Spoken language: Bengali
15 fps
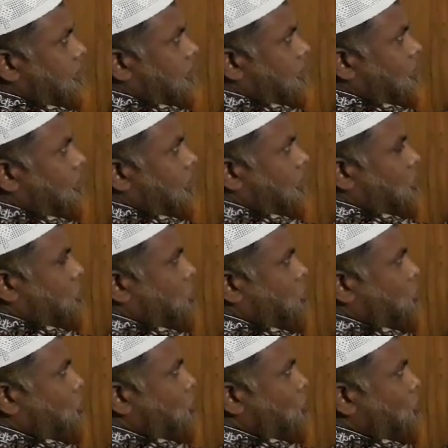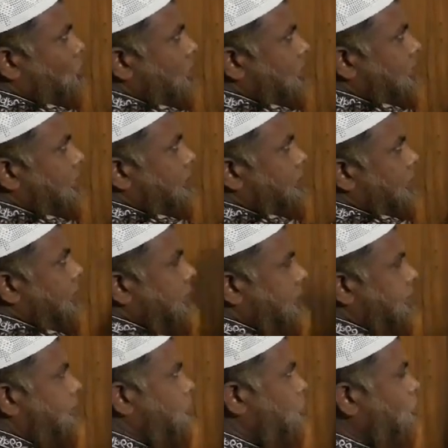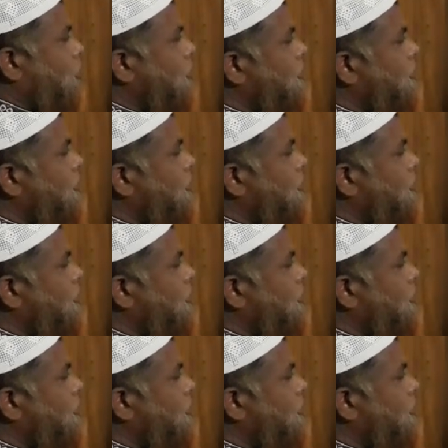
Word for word: তাহলে শূন্য লিখে আমি এক লিখব